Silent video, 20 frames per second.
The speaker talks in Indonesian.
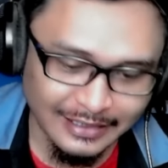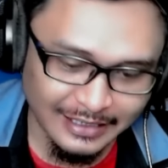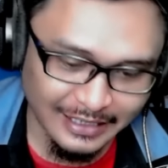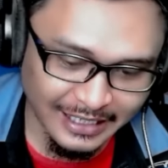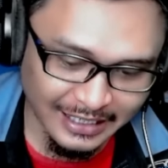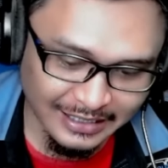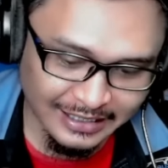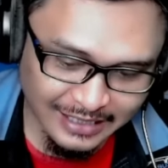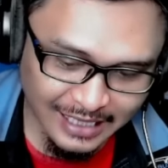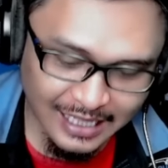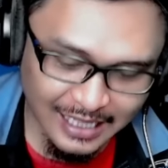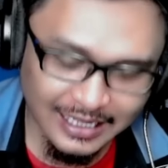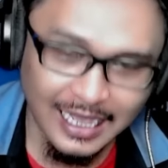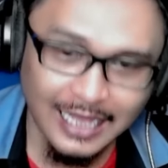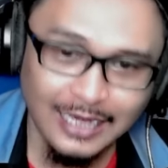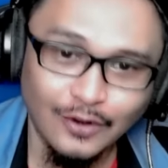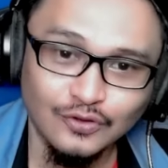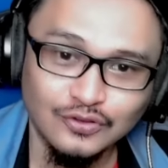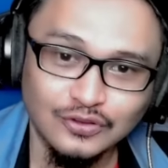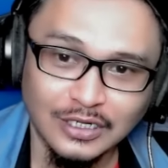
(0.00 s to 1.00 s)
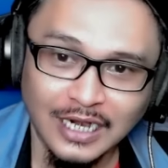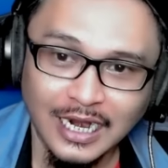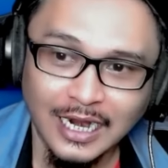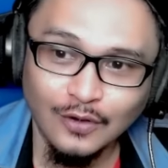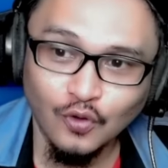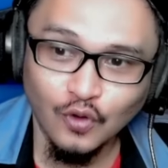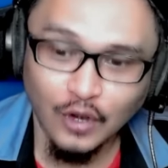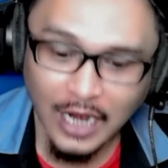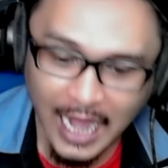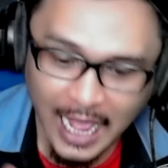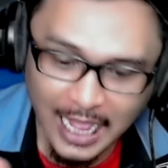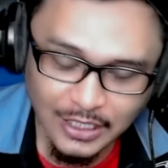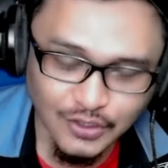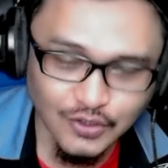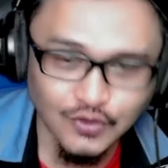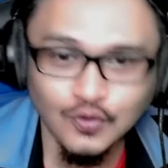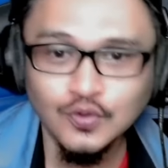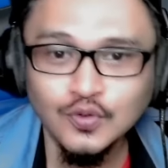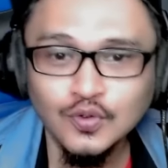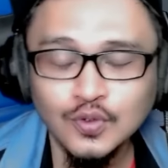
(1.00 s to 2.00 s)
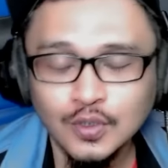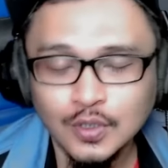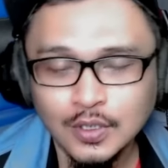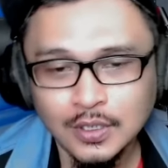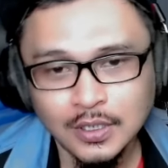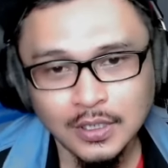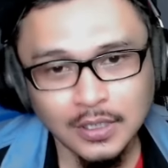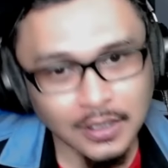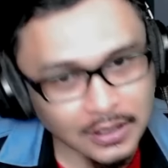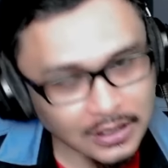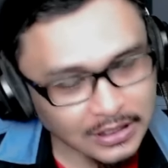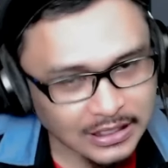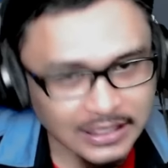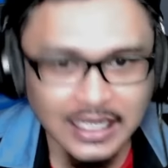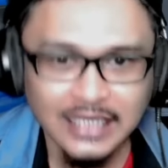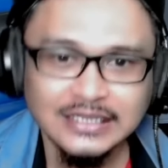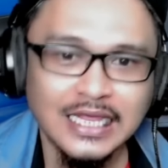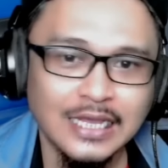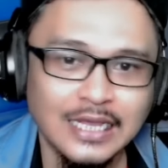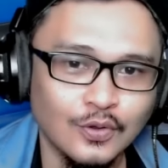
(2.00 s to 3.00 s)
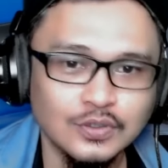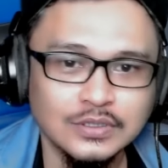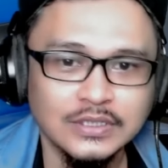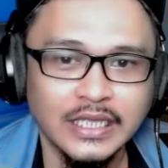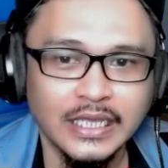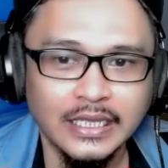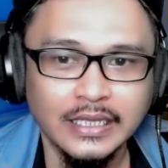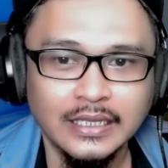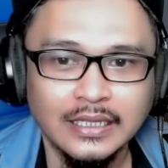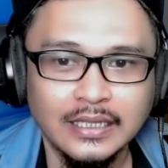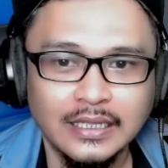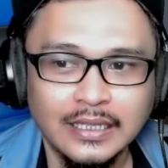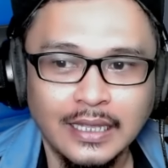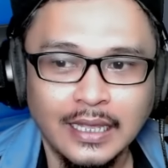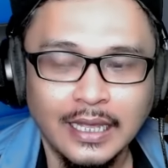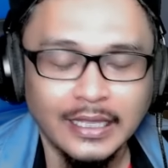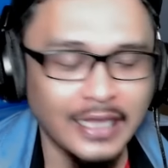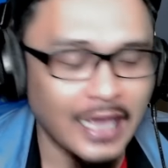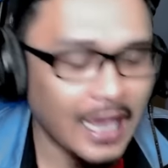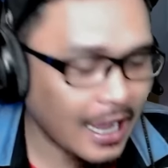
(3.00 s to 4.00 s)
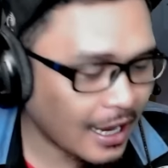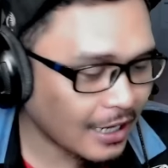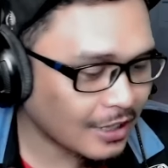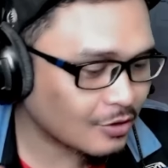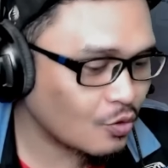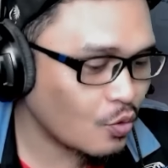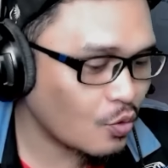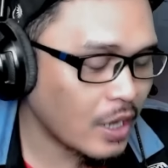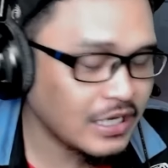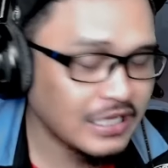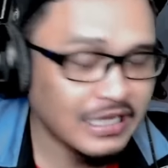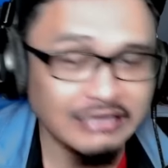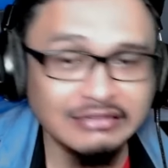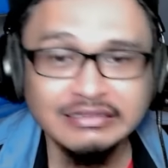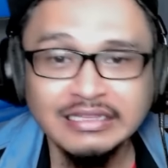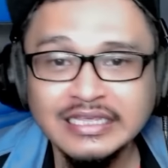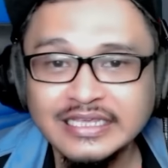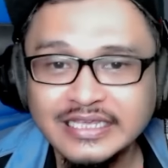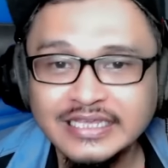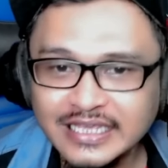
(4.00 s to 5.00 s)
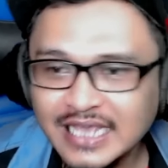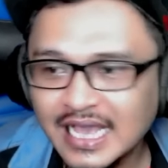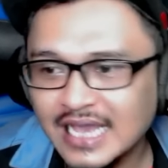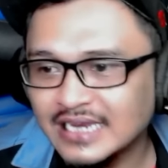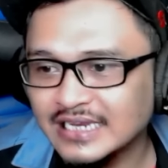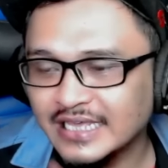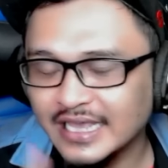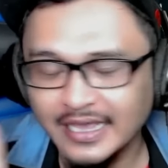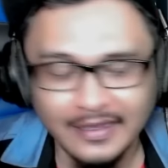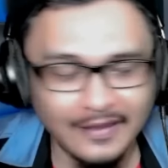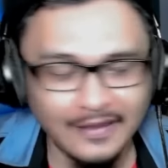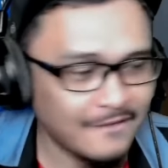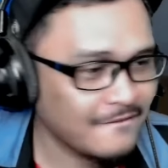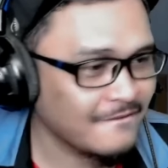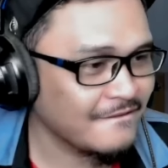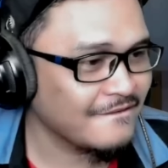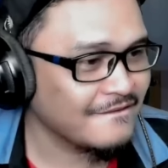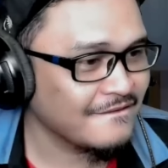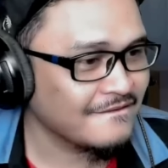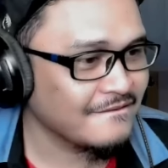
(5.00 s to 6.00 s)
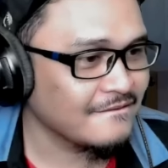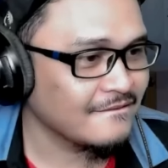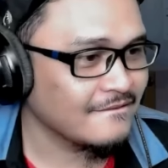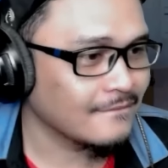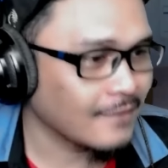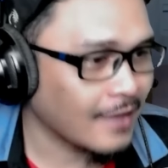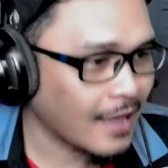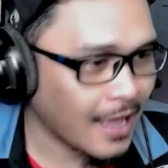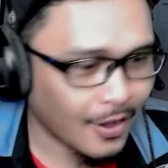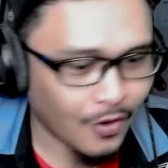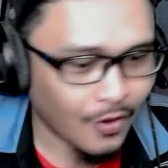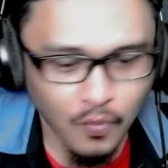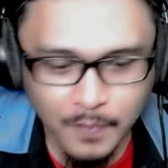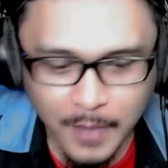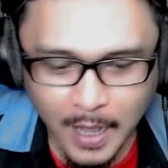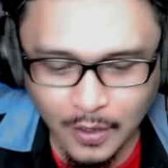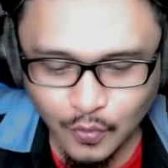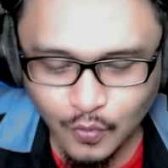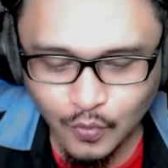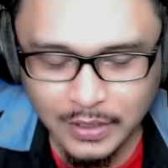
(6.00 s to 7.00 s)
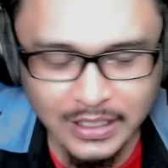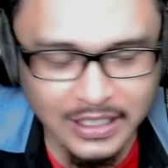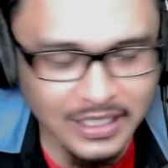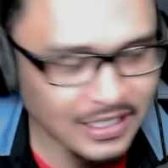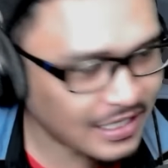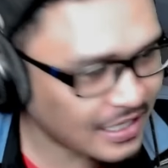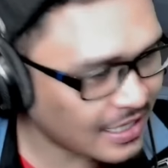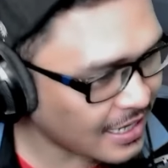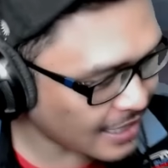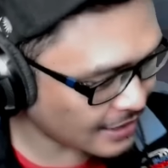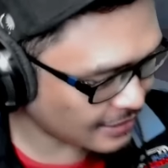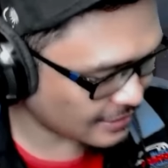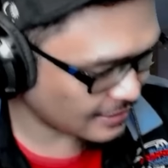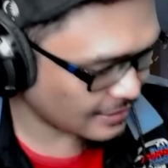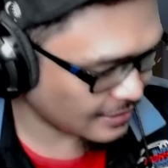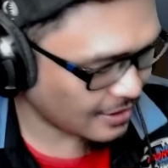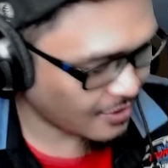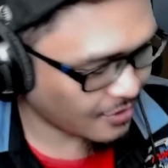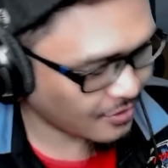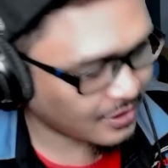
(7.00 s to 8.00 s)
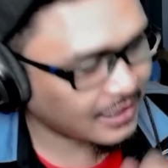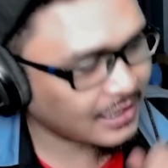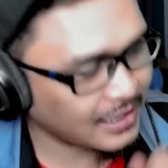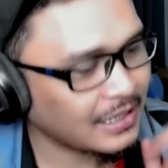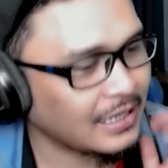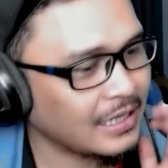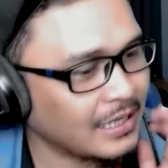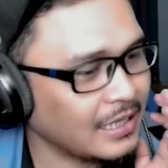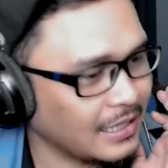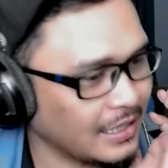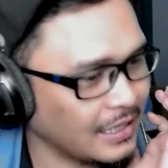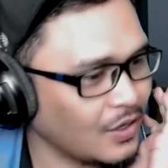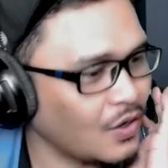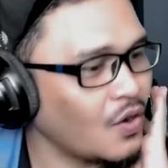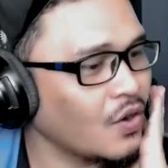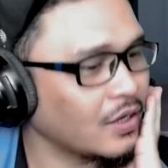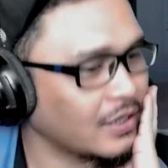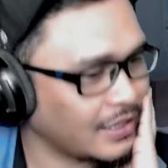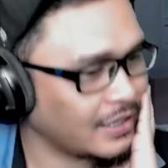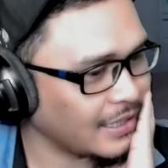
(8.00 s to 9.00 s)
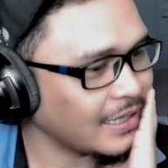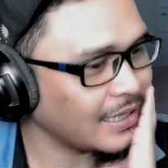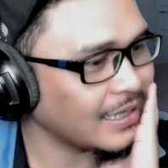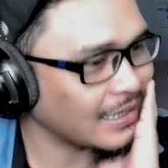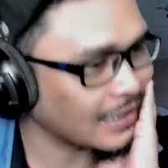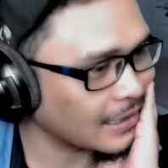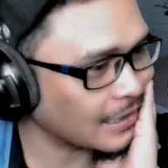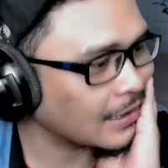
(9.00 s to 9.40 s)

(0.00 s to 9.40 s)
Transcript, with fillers: Kereta kalau terlalu laju, dia takut, geng. Yang kedua ini ketinggian, geng. Aku baru ingat. Oke, oke.